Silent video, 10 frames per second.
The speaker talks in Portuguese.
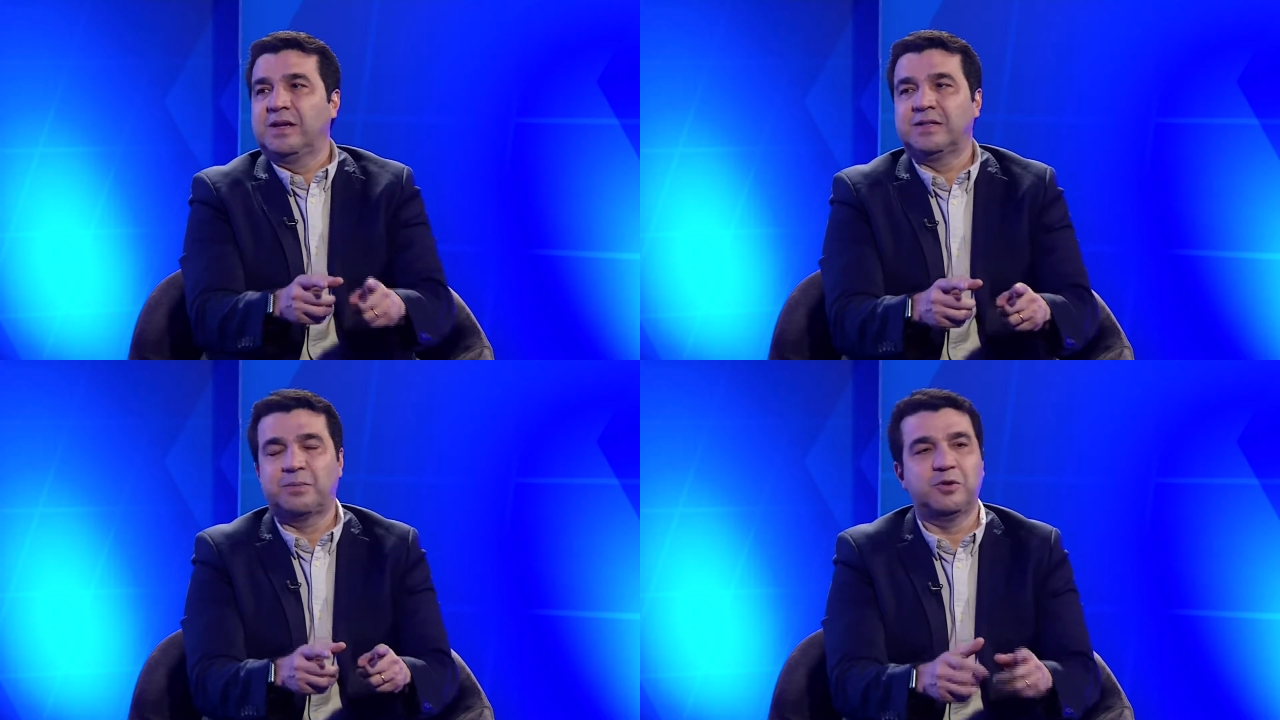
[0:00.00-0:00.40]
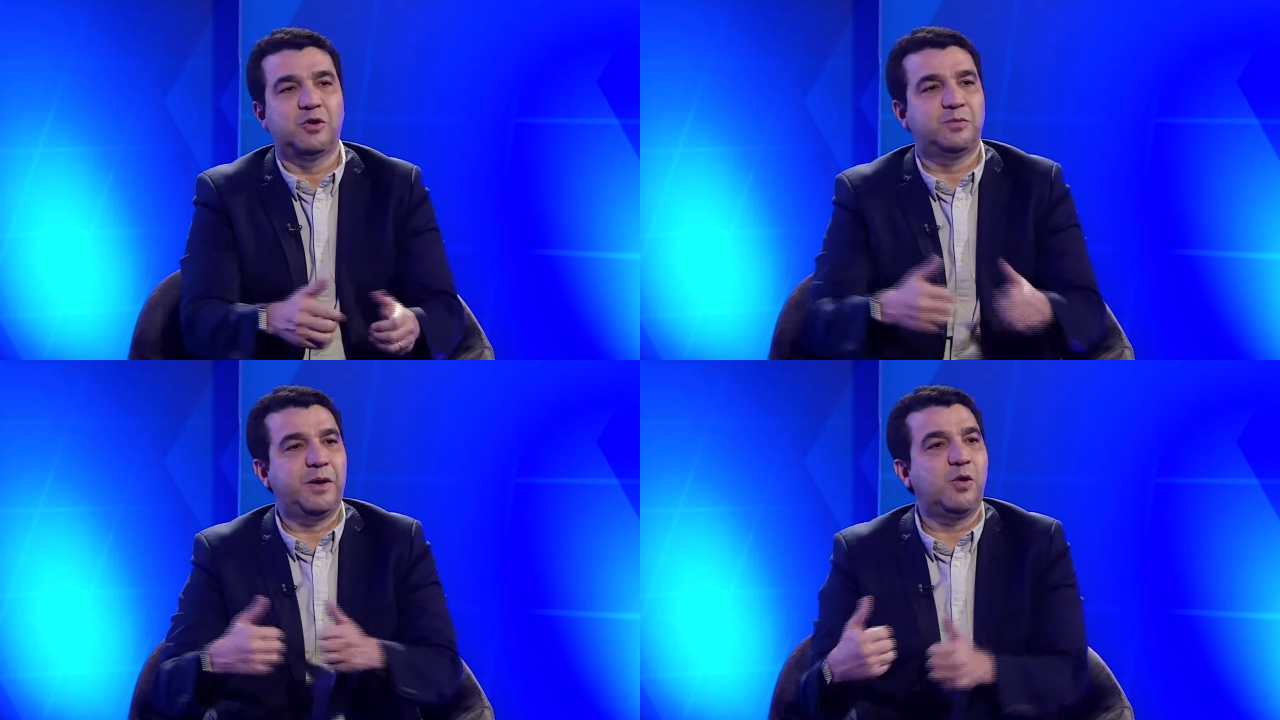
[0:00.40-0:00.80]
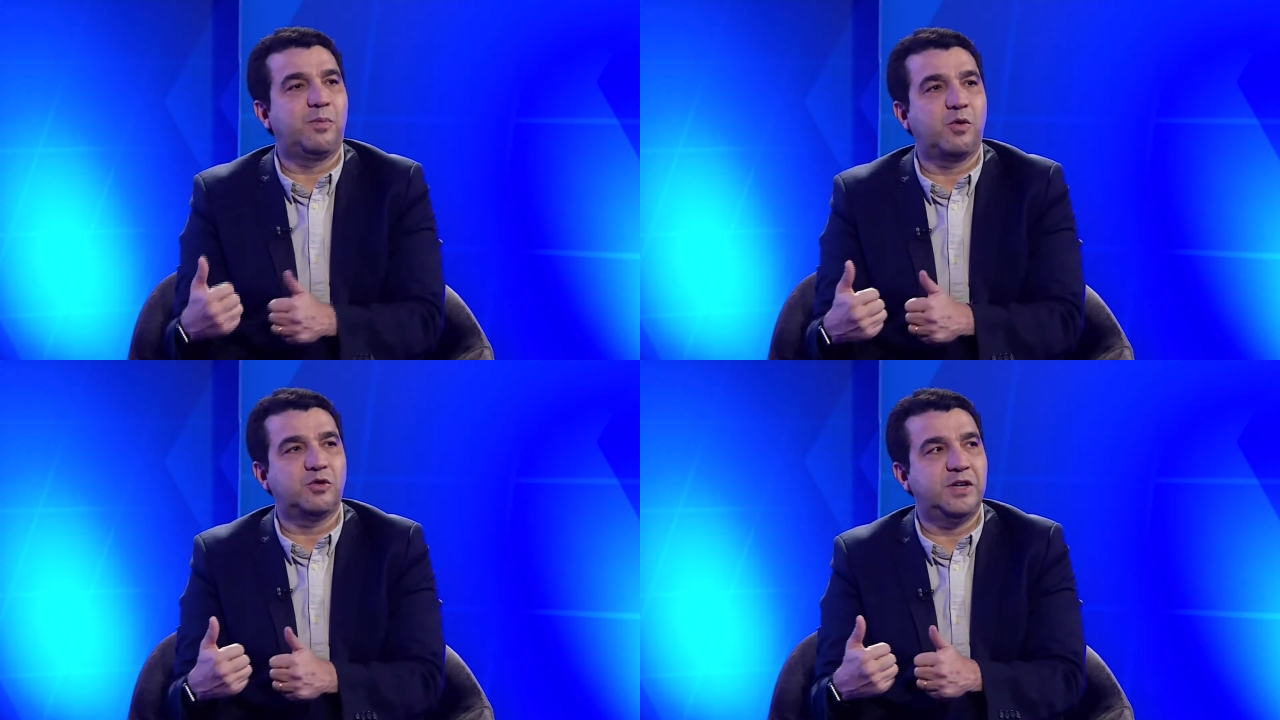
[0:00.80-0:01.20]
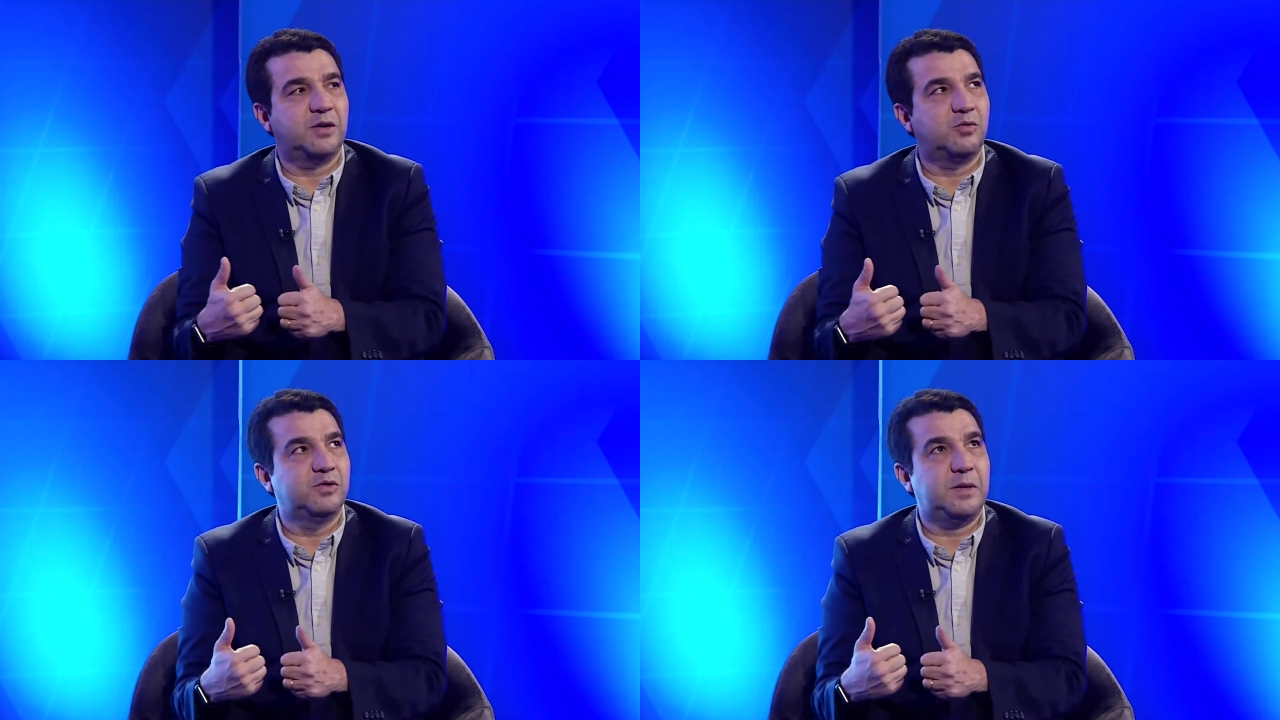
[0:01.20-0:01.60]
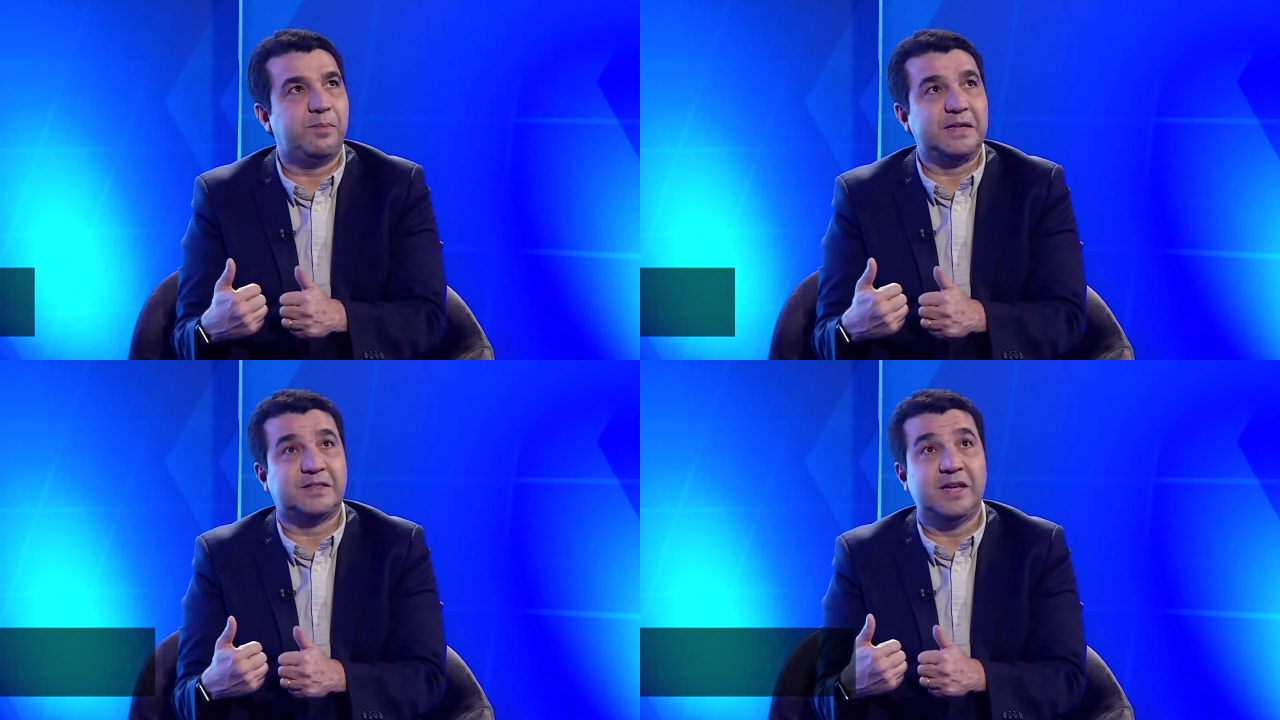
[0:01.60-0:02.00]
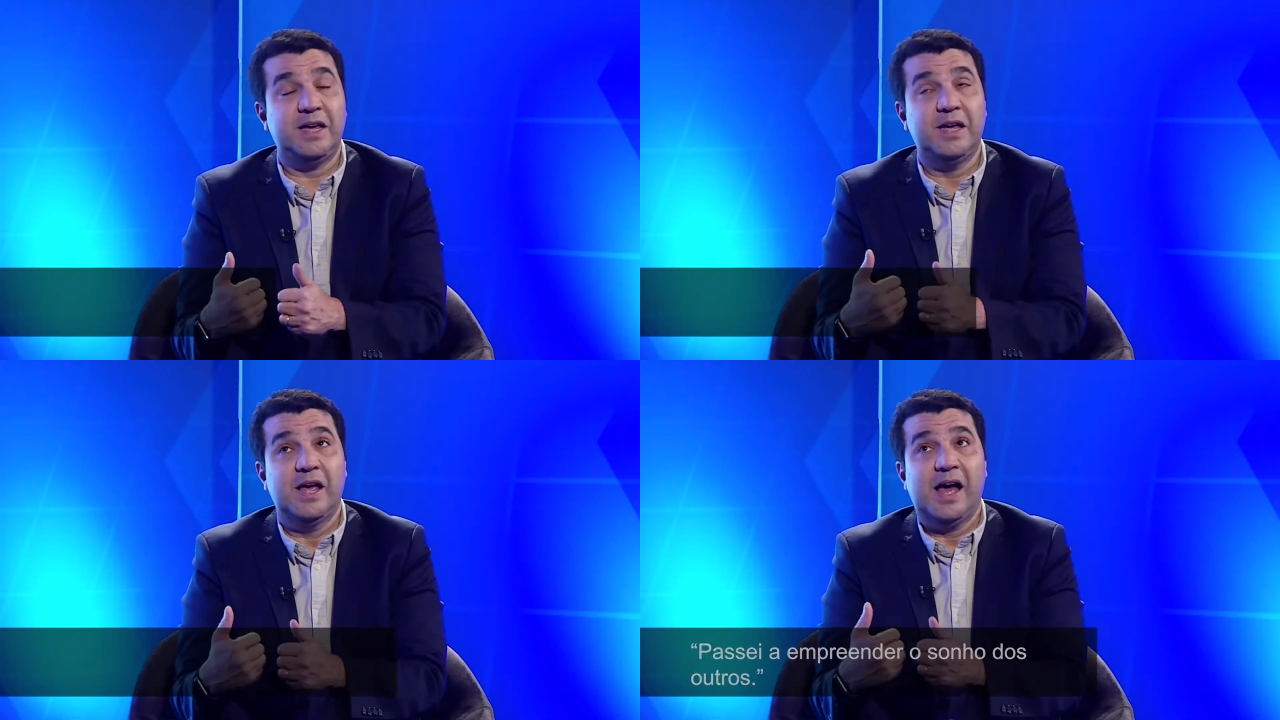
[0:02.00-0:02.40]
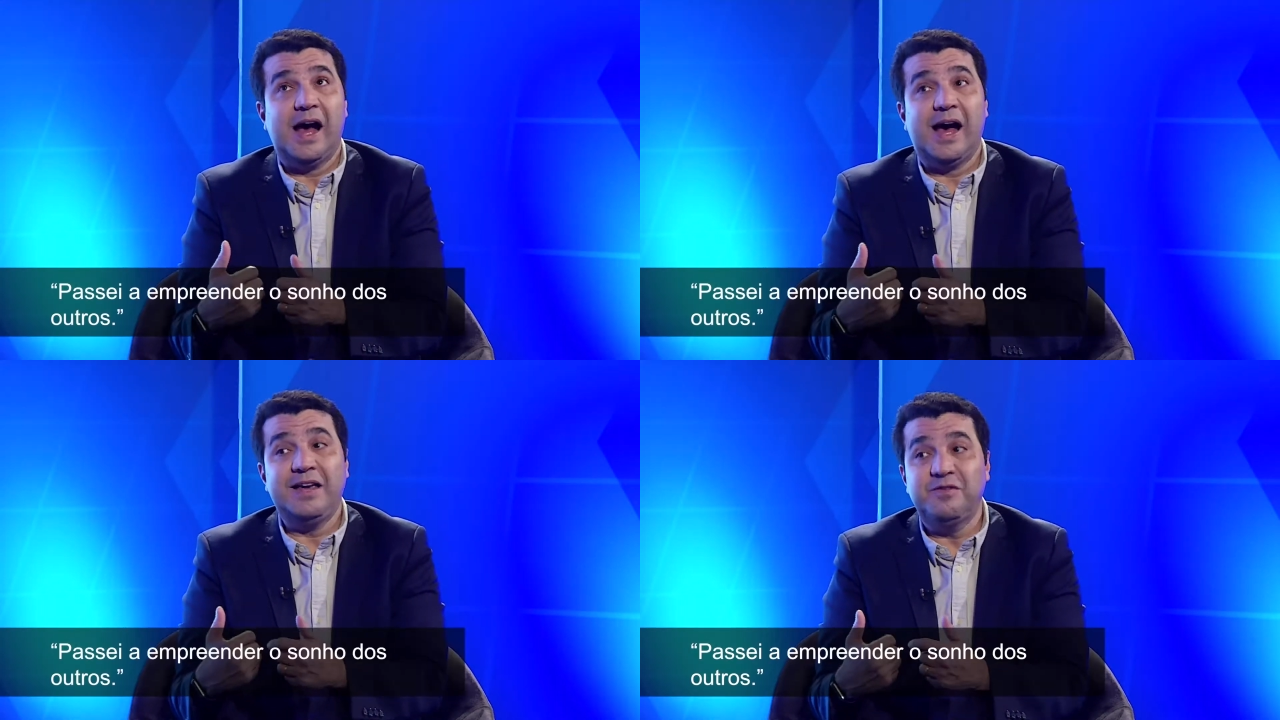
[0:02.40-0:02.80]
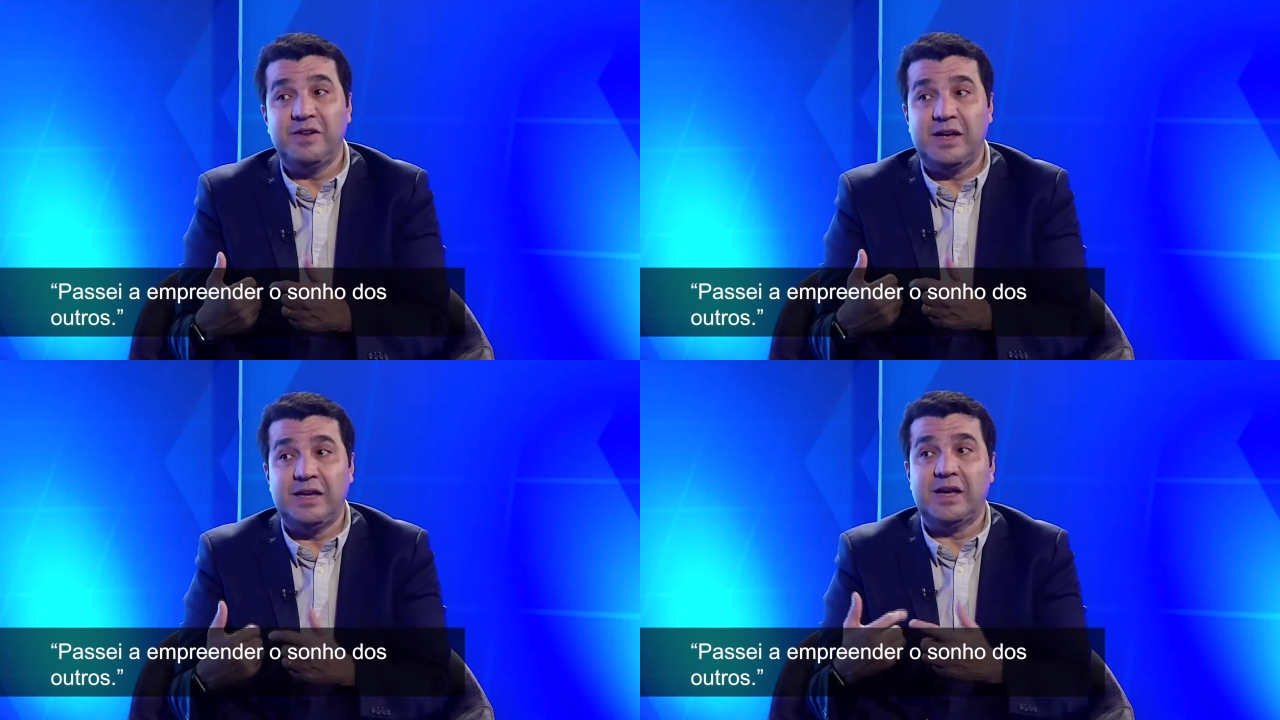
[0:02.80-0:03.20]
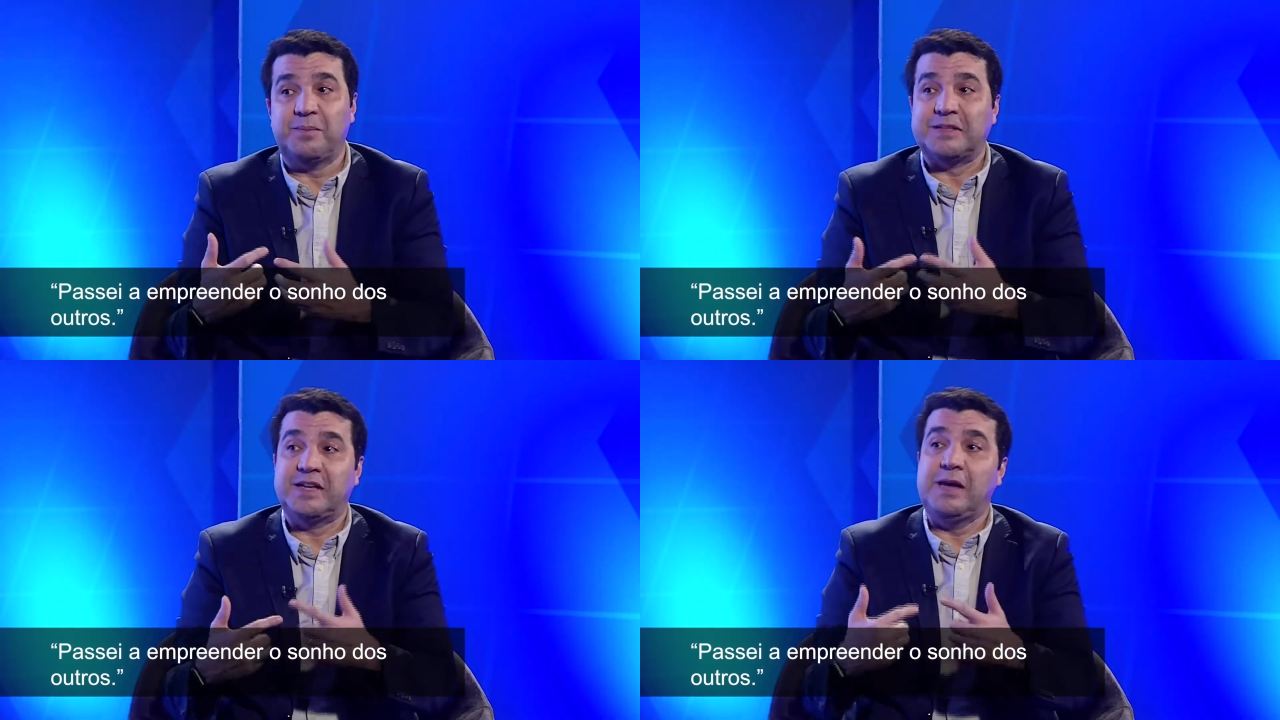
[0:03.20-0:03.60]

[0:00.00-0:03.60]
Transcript: Isso tá é poderoso. Peguei um pouco de recurso e passei a, passei a